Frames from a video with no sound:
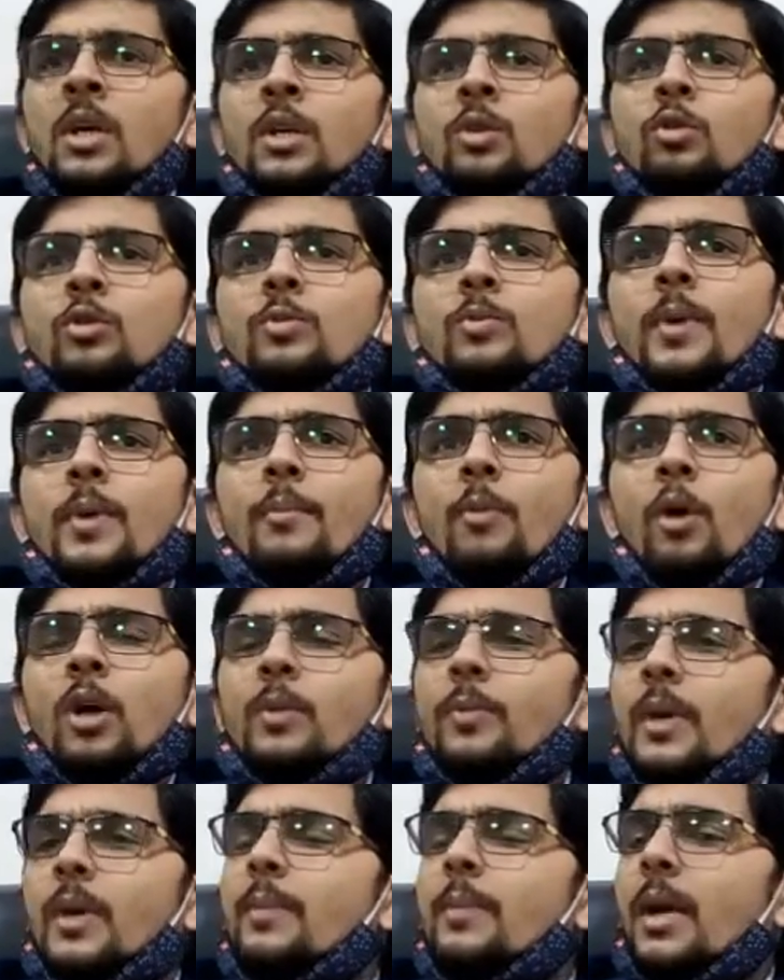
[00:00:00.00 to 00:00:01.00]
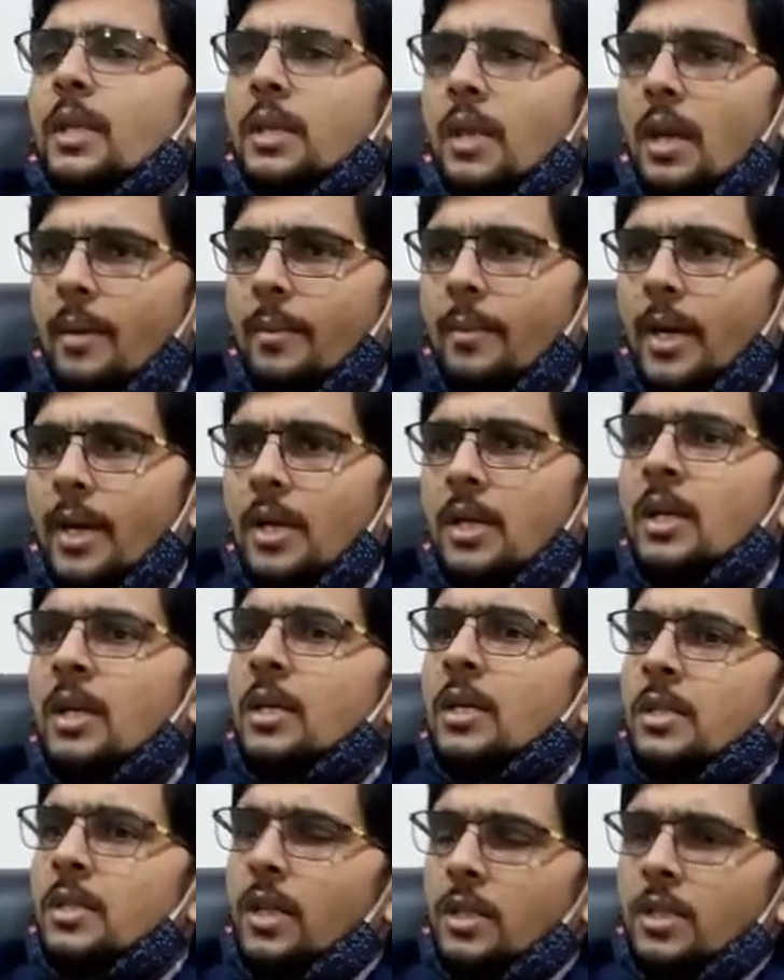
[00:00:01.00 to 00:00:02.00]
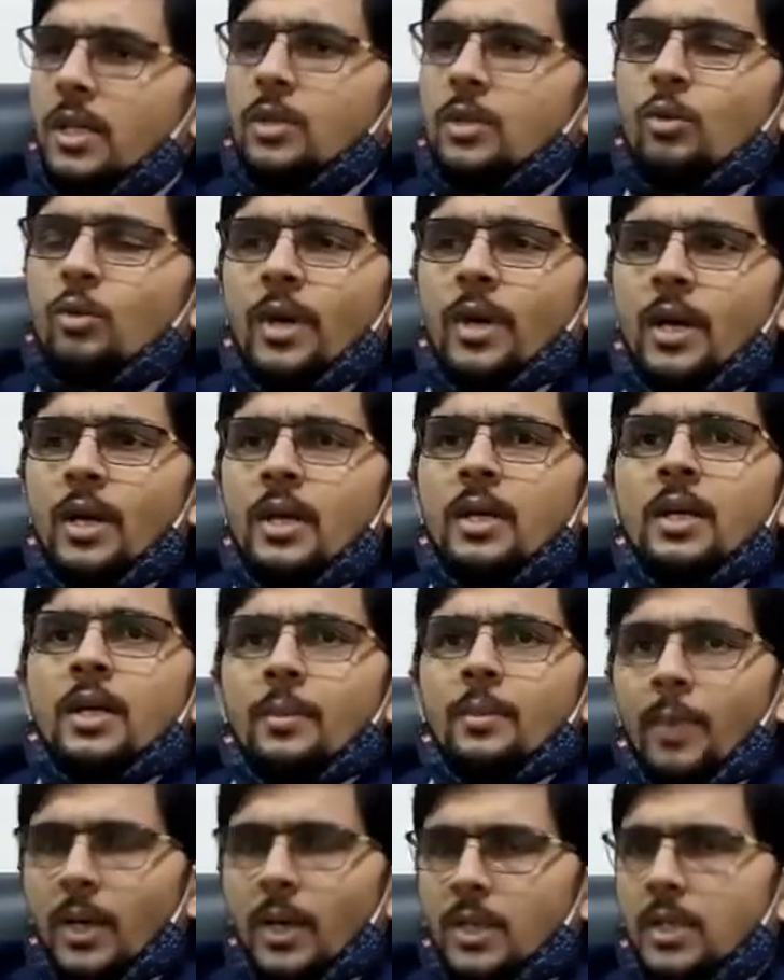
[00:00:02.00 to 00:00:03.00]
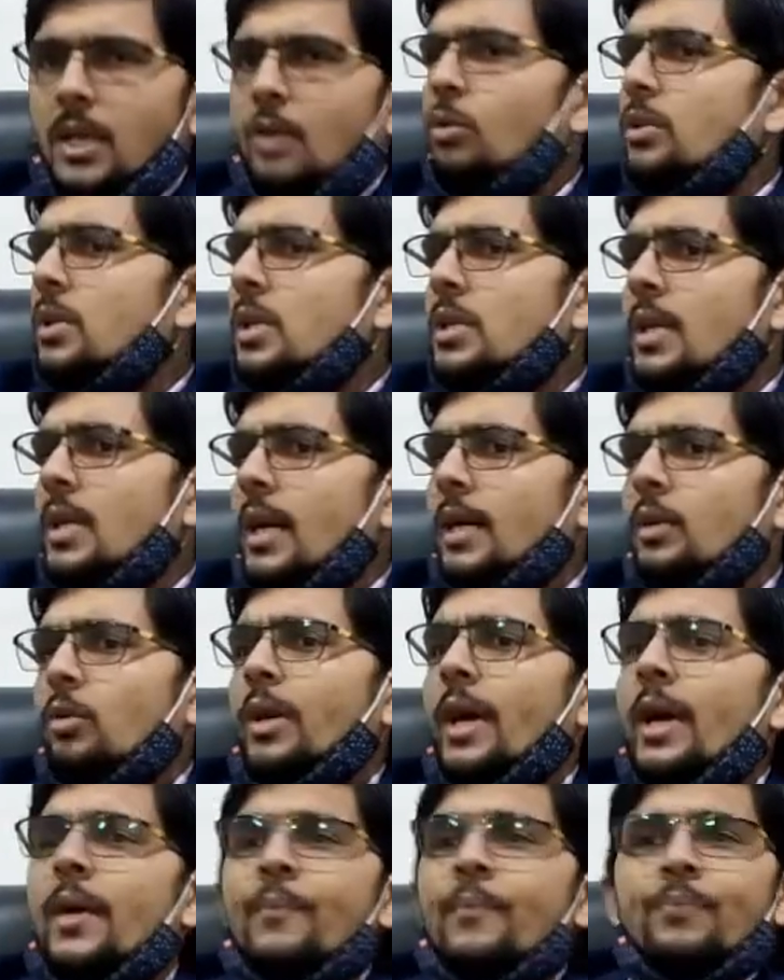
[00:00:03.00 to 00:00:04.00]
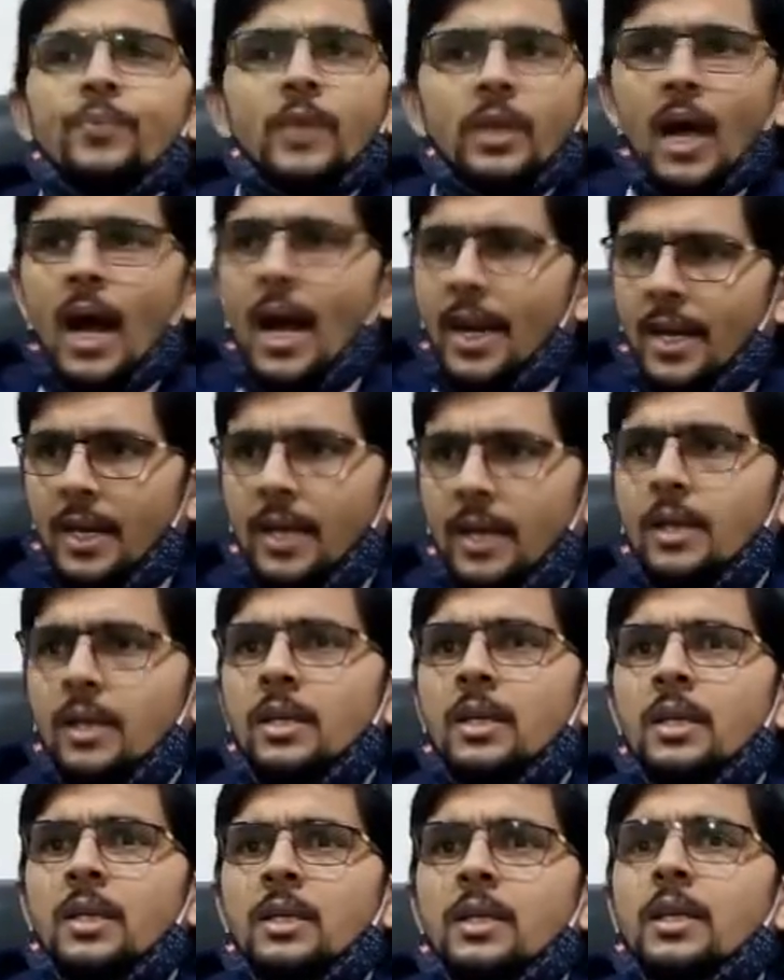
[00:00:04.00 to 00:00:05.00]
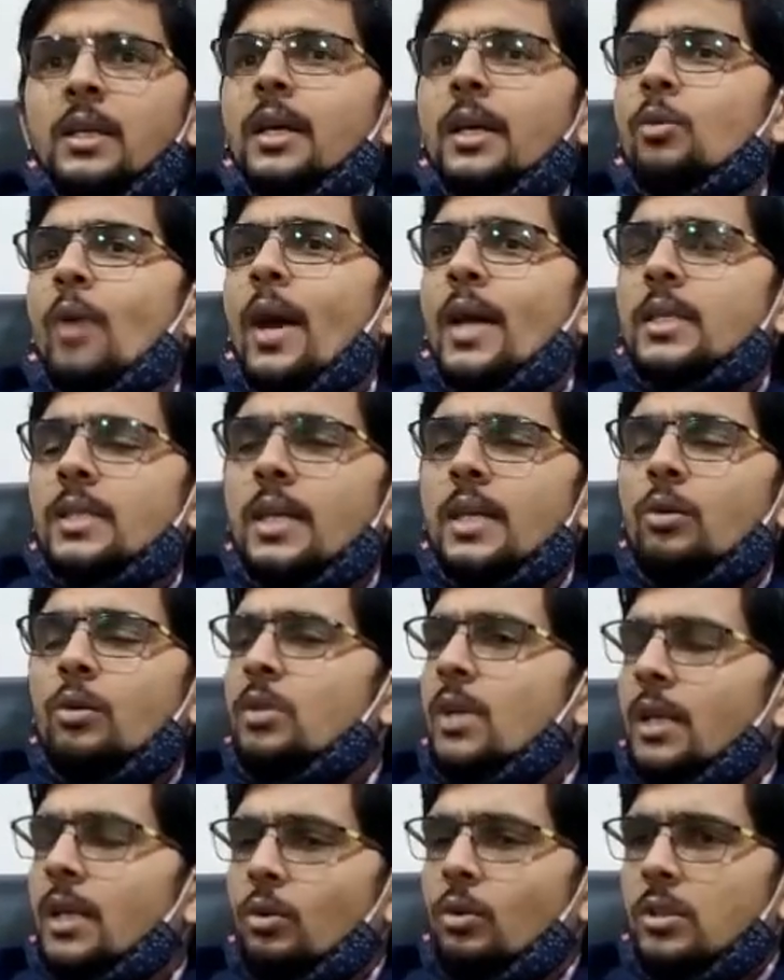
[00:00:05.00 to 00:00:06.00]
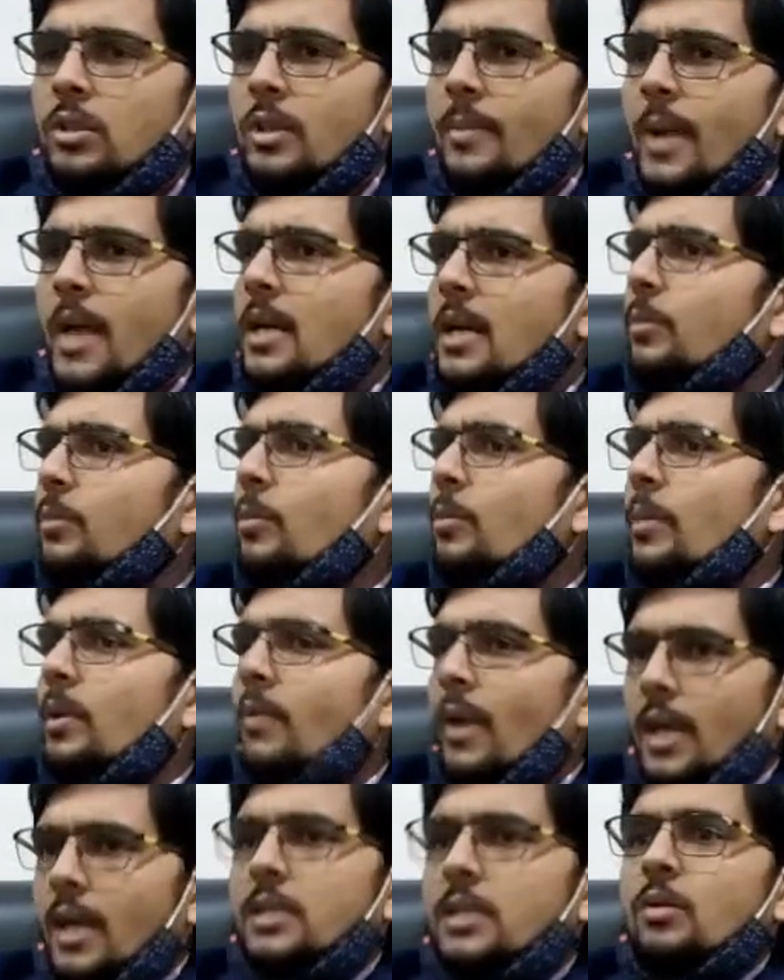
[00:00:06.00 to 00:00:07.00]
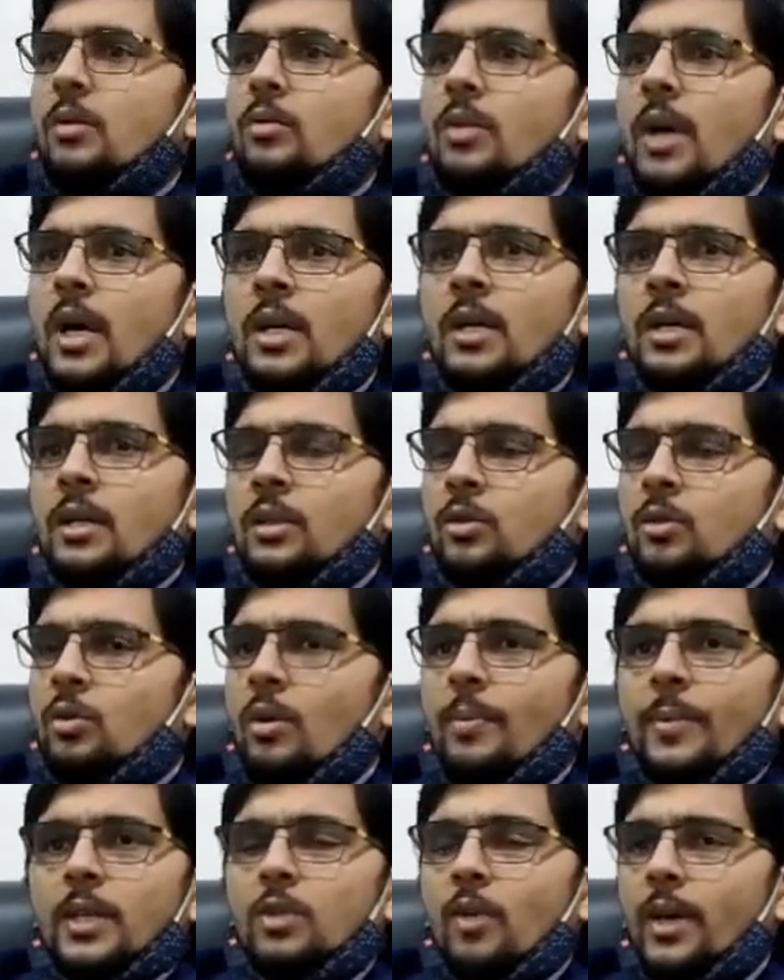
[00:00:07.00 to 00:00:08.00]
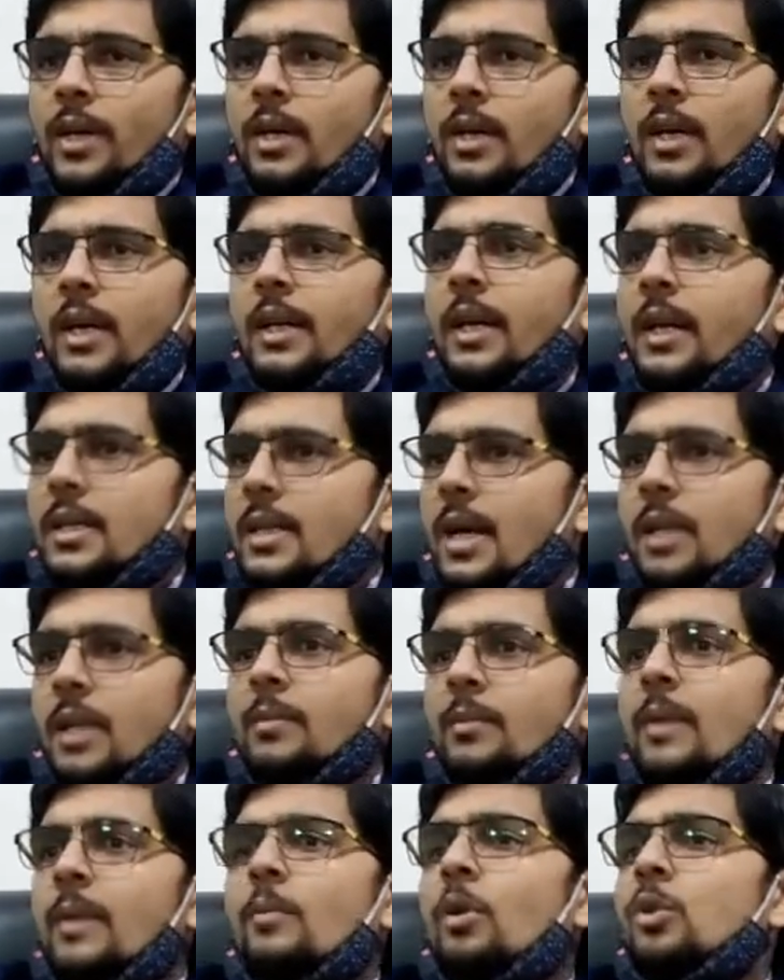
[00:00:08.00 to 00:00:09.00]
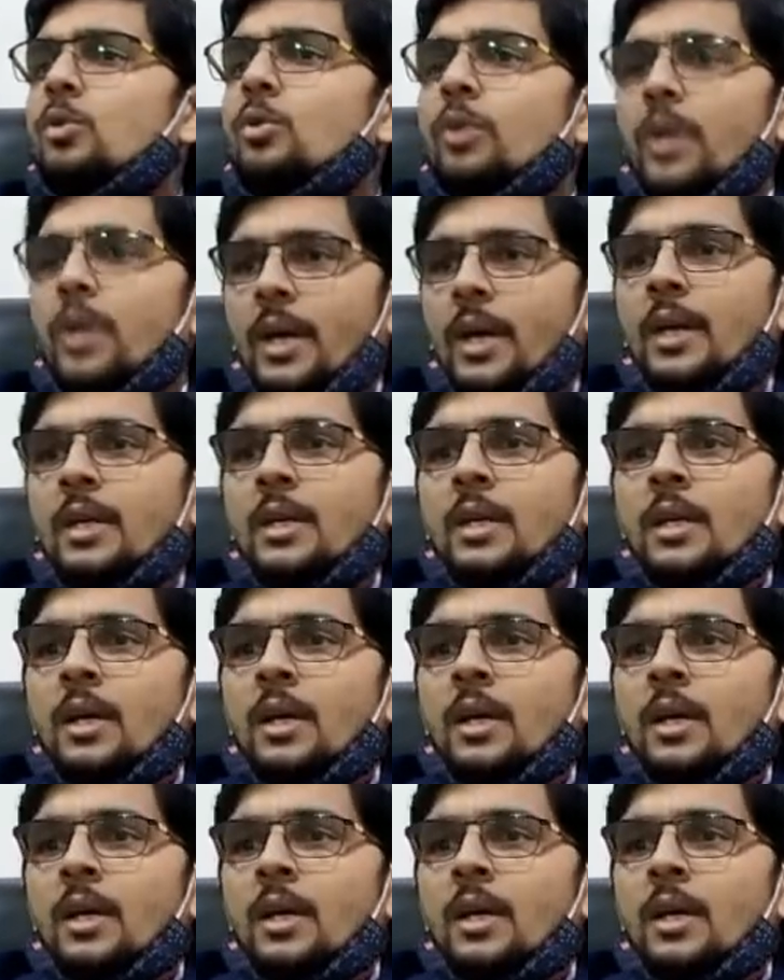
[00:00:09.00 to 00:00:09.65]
तो उसमें बहुत बड़ी मात्रा में शिक्षक जो है परीक्षा गुरु से सिलेक्ट होकर आए हैं ठीक है तो ऐसे ही कुछ छात्रों से मैं आज आपको मिलवाना चाहूंगा जो अपने ज्वाइनिंग लेटर के साथ में मौजूद हैं